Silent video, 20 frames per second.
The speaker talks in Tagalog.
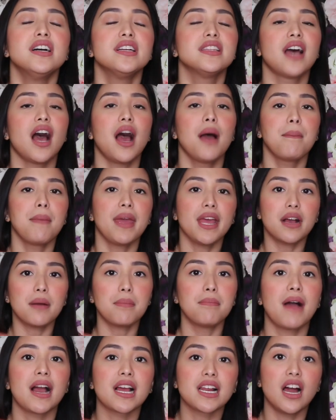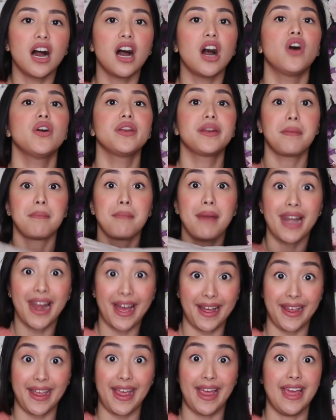Naka-makeup bag lang ako ng
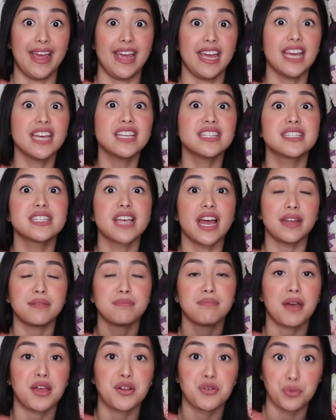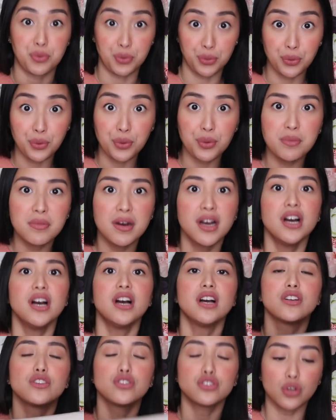malaki inside my room.
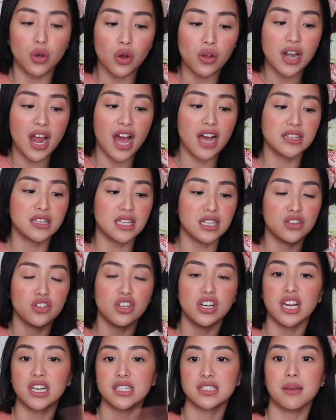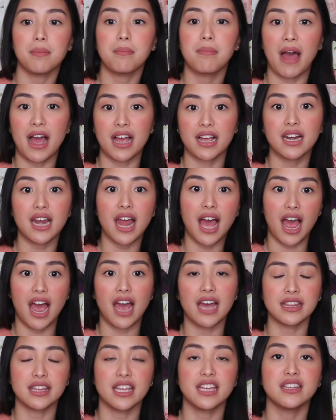Gusto ko lang nandun lang sa bag
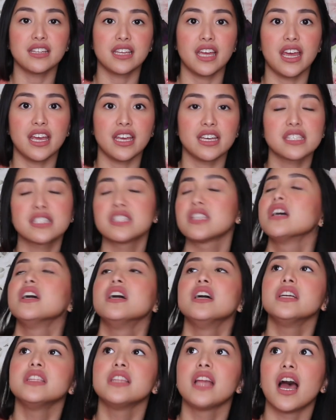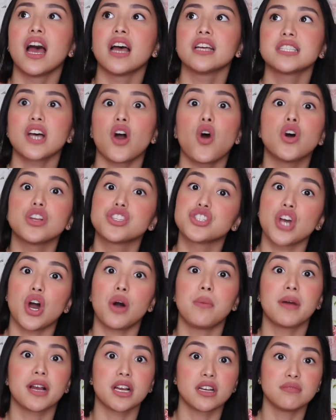lahat in case na sa kotse
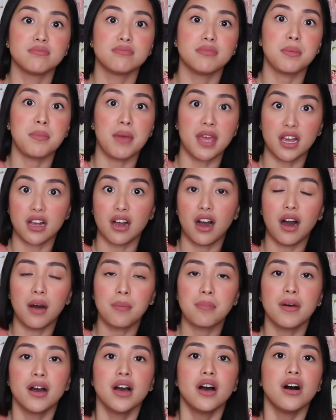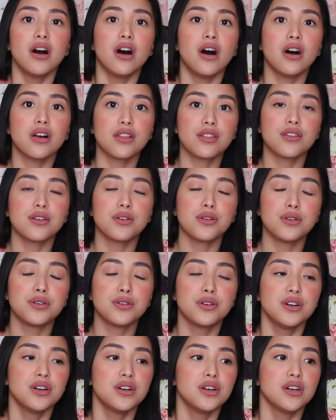ako mag-makeup.
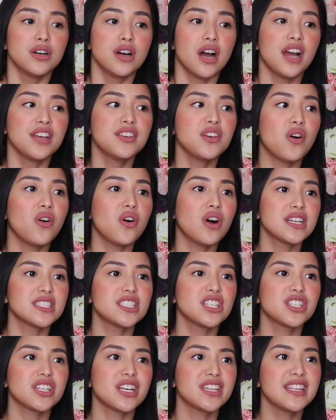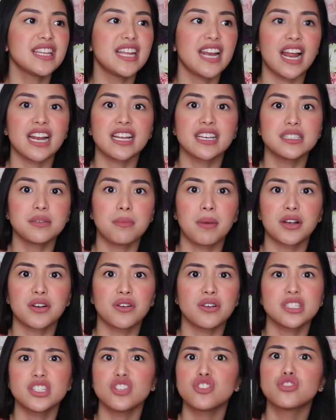Although, ayoko kasi siya nilalagay sa bag
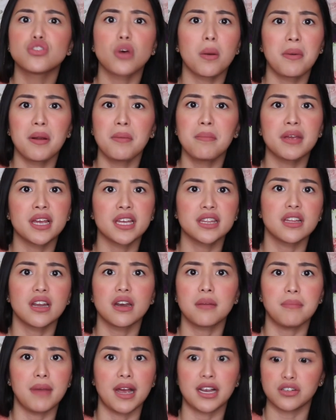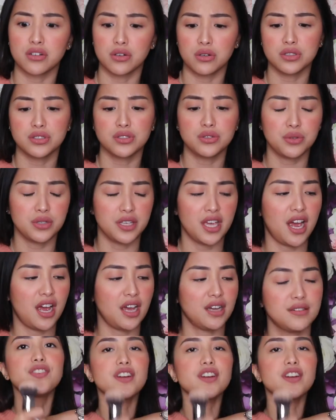ko kasi sobrang bigat na ng bag ko. So, yeah.